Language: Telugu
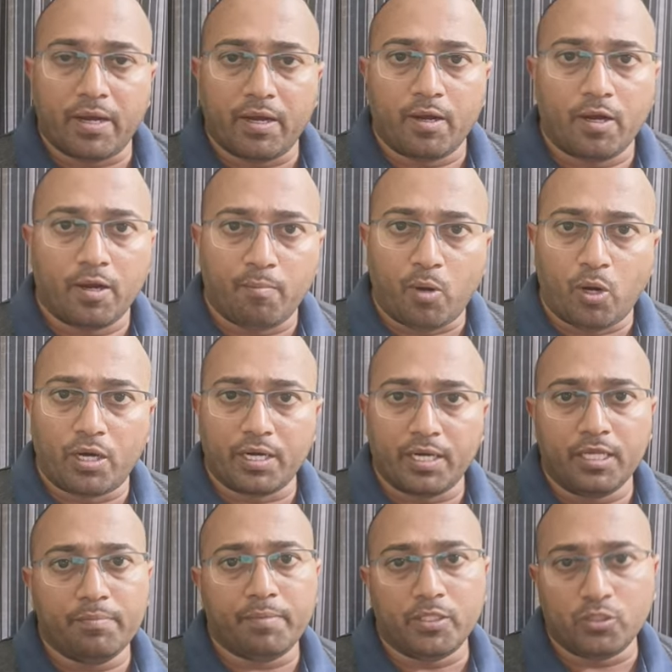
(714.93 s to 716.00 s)
బార్డర్ అనేది
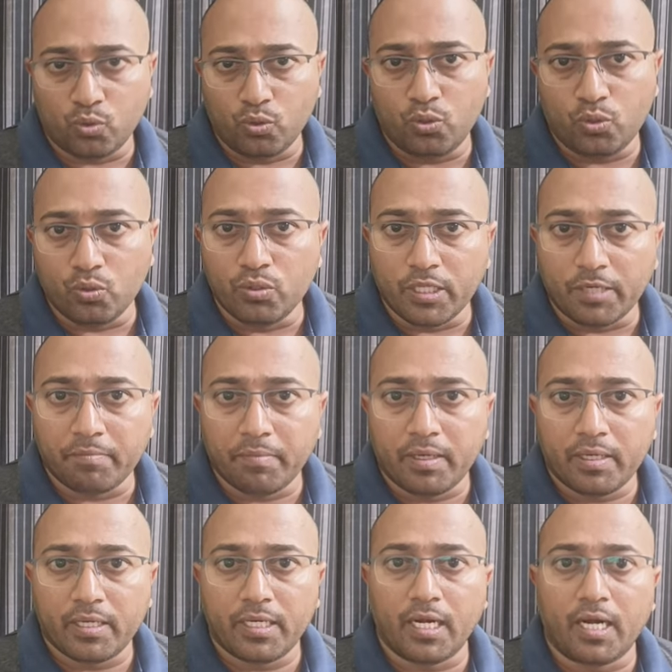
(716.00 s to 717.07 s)
పంచుకుంటూ ఉందన్నమాట
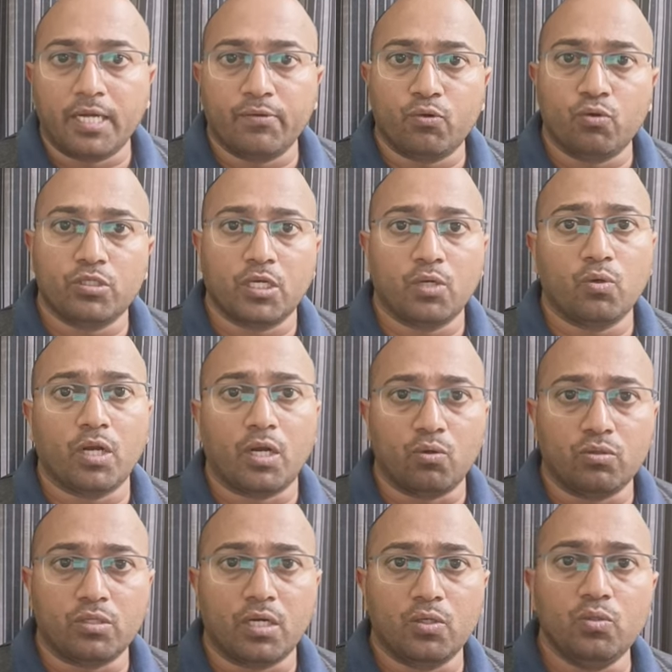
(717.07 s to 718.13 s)
ఇలాంటి క్వశ్చన్లు కూడా
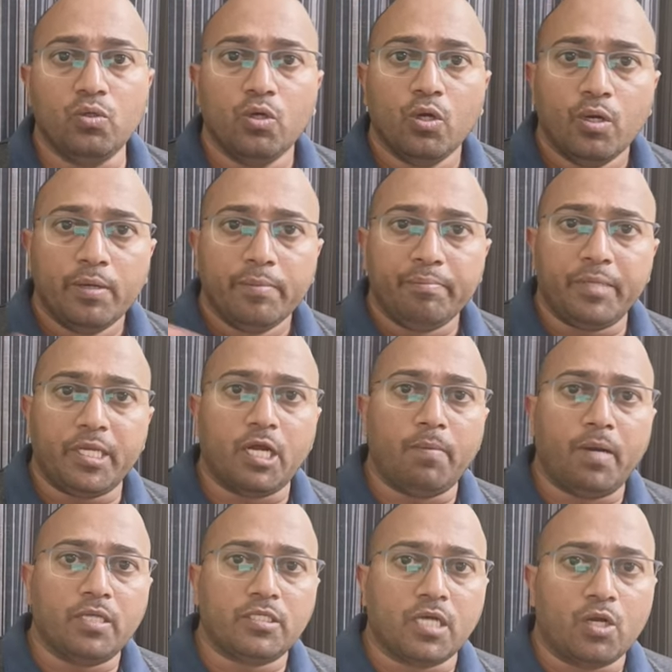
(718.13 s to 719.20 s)
అడుగుతాడు మీరాబాయ్
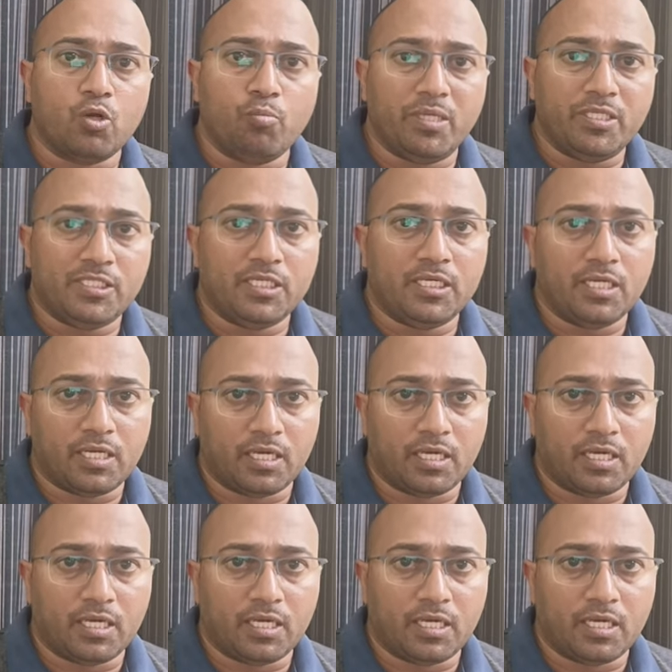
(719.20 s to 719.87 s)
చాను మంచి రన్నర్